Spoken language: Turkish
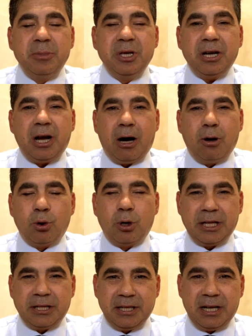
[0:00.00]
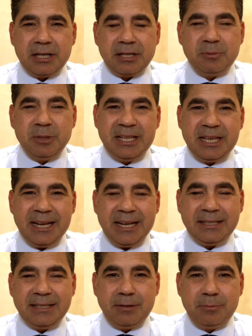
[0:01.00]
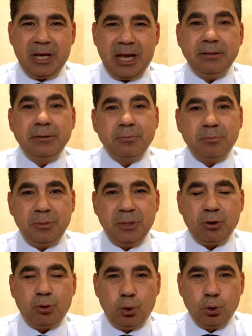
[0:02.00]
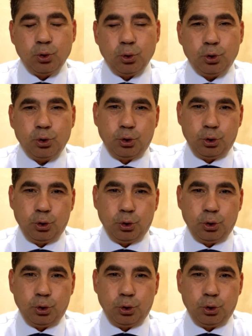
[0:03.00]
bir avukat yardımı gerektirmeyen bir husus.